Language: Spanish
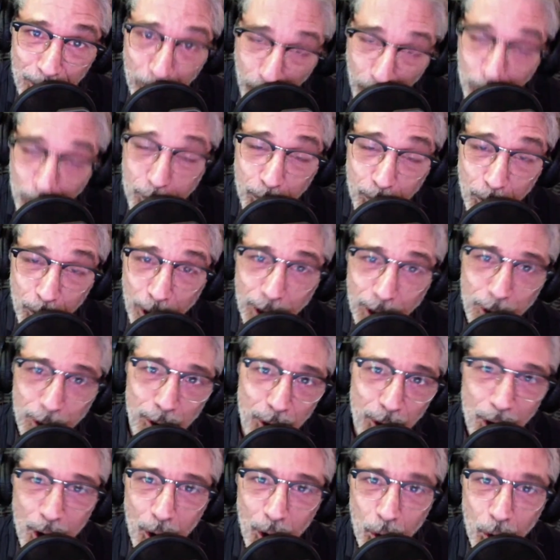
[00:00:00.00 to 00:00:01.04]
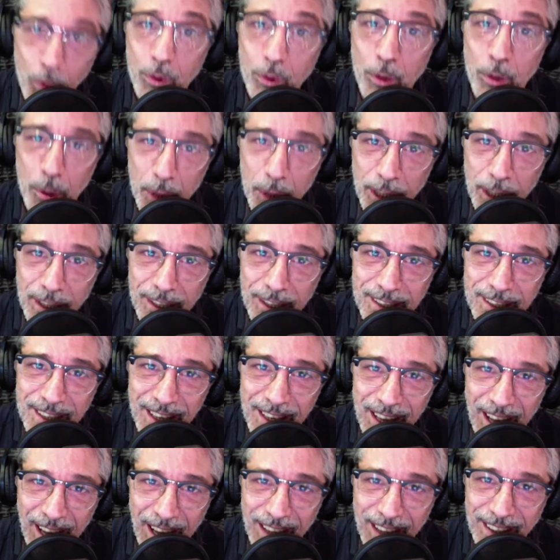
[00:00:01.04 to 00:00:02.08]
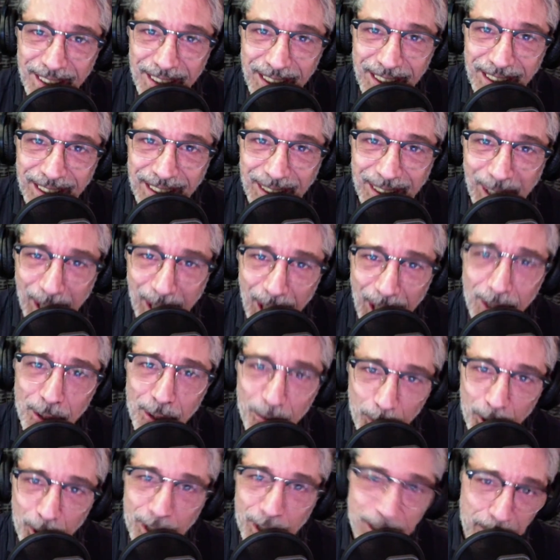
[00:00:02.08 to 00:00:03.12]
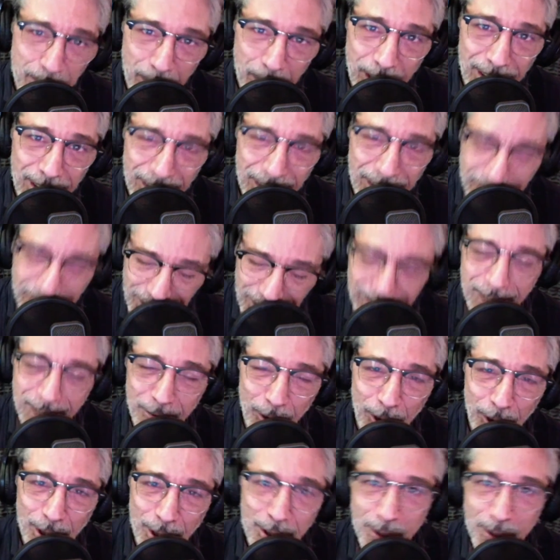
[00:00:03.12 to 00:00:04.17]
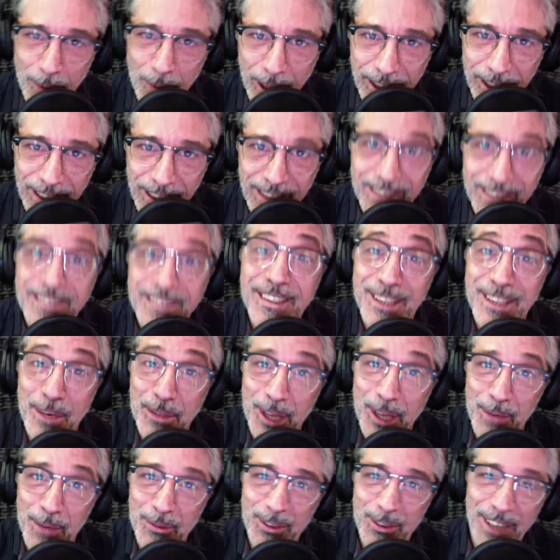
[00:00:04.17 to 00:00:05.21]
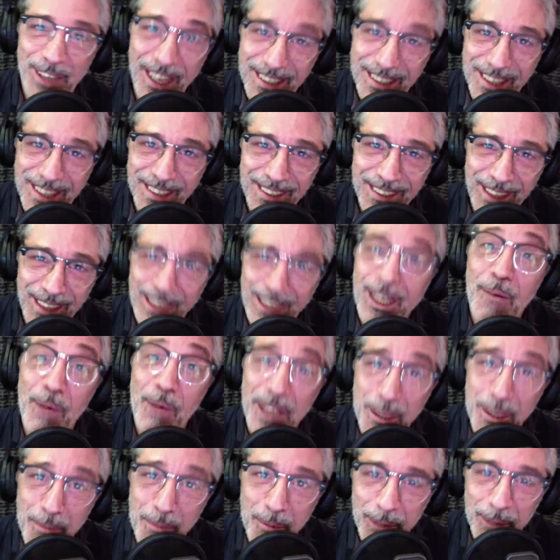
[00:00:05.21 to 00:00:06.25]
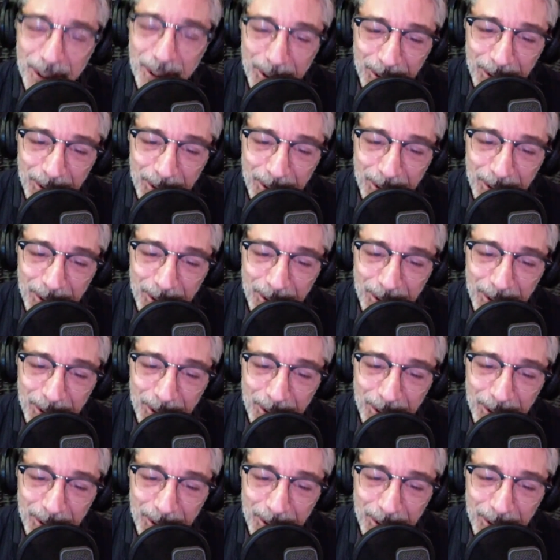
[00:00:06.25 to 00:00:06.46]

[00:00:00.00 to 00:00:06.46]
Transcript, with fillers: Por supuesto, junto a ustedes aquí en Radio Municipal de Florencio Varela. Chau, chau. Gracias. Hasta cualquier momento.